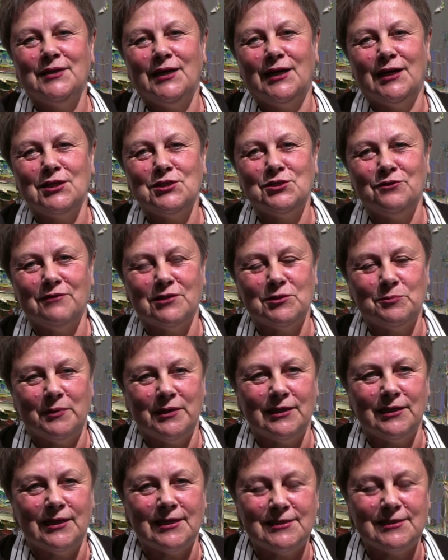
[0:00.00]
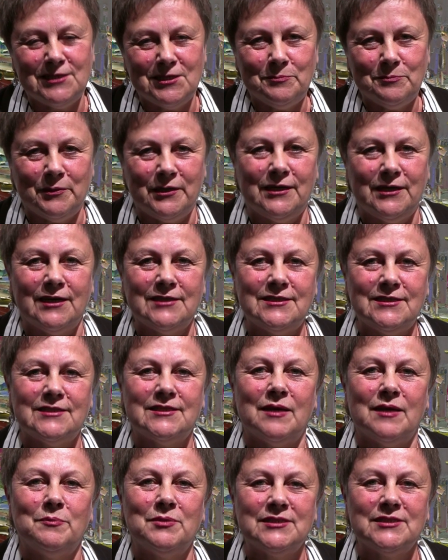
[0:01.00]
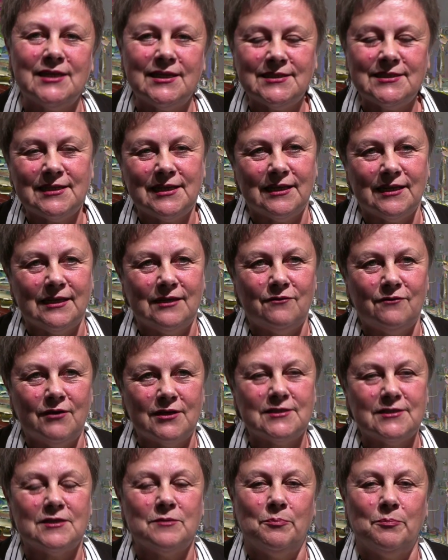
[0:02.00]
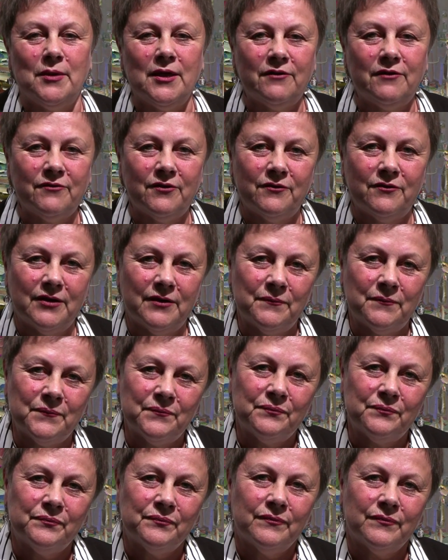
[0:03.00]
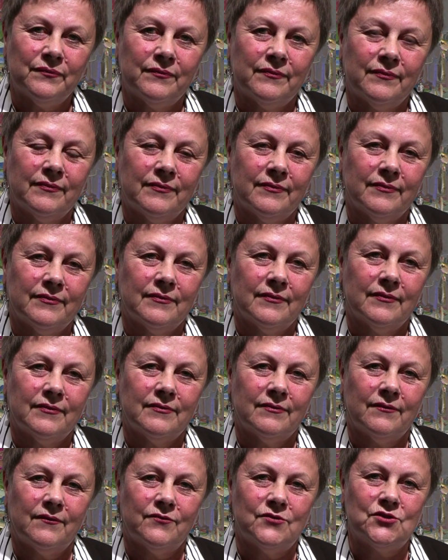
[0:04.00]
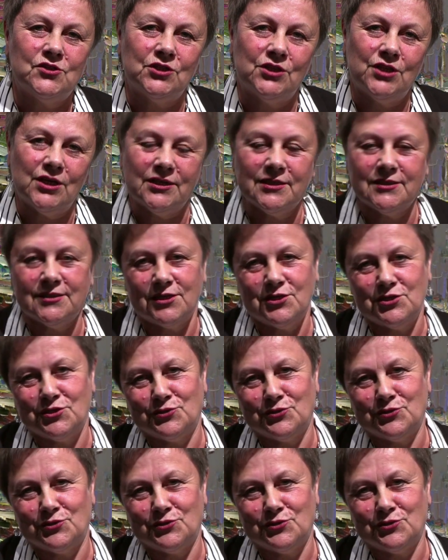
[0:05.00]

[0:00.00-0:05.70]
я хочу вас пригласить, приходите обязательно 21 в 14